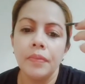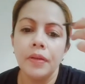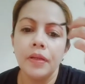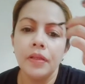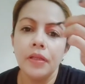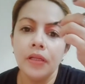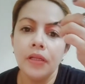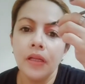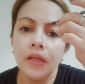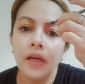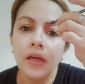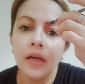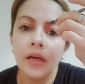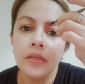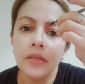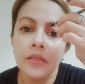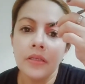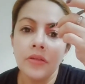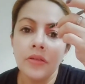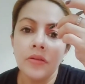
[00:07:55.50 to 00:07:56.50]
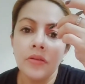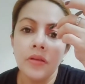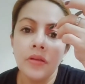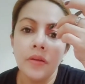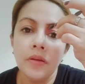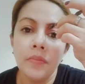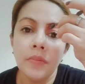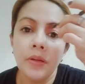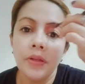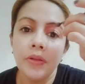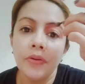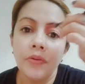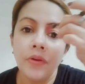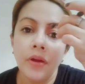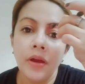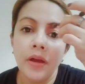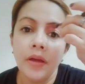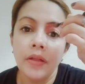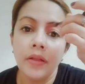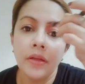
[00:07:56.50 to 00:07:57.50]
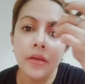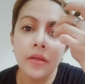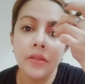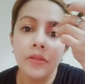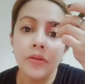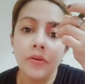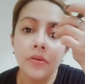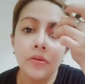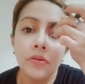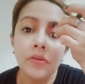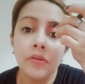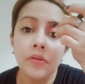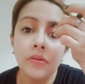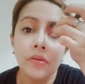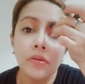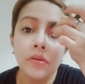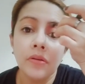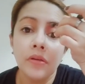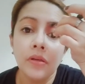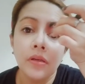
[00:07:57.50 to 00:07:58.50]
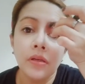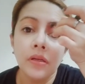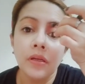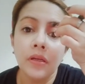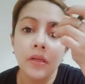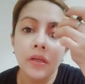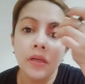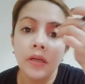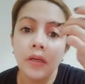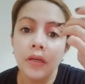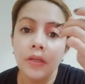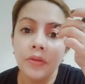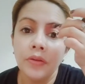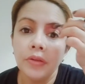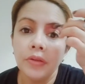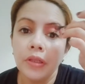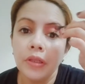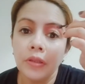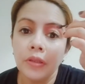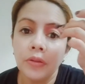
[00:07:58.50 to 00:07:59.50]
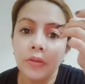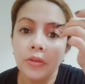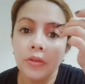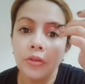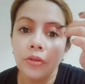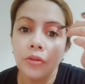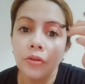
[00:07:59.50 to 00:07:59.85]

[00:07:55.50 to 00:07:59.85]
And then guys, ito na naman red. Ito. Anuhin ko